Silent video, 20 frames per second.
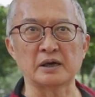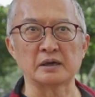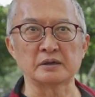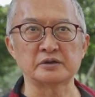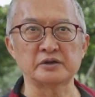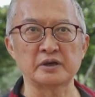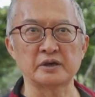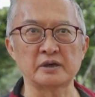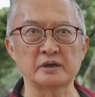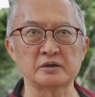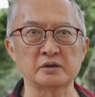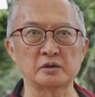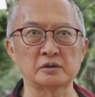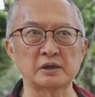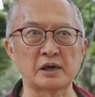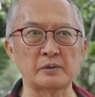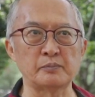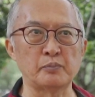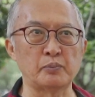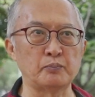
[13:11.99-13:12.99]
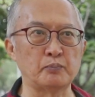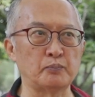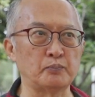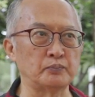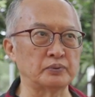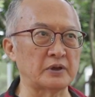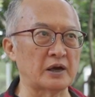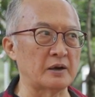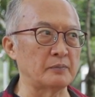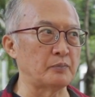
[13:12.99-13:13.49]
前些时候他
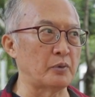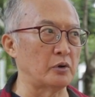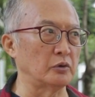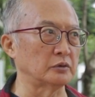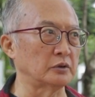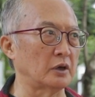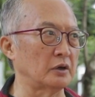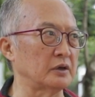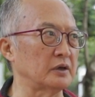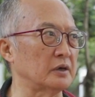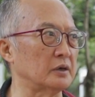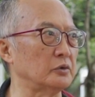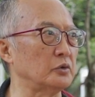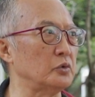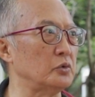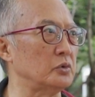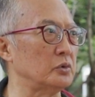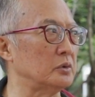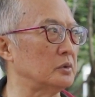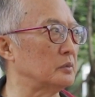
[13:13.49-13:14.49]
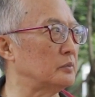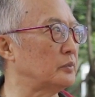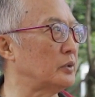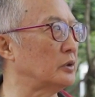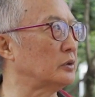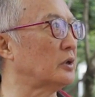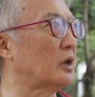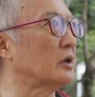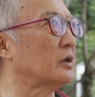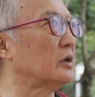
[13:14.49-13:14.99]
碰到一个女的